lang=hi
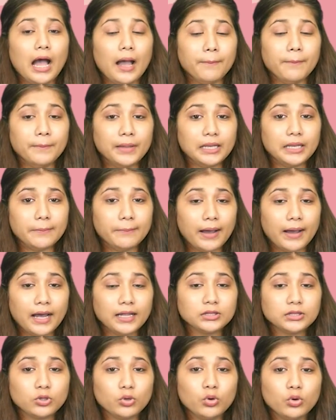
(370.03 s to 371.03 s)
आप मेरी
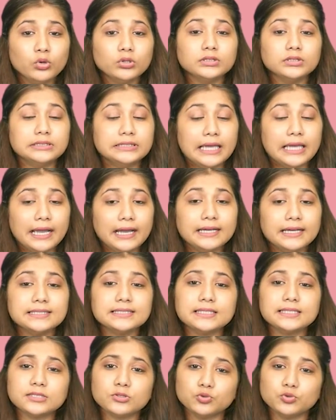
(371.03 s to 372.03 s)
बात को
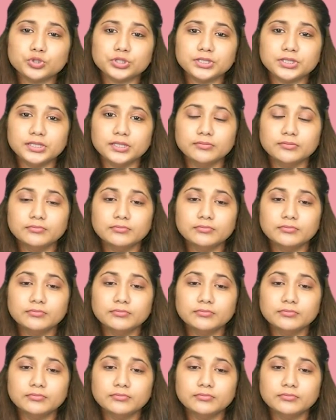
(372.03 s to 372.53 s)
ध्यान से सोचिए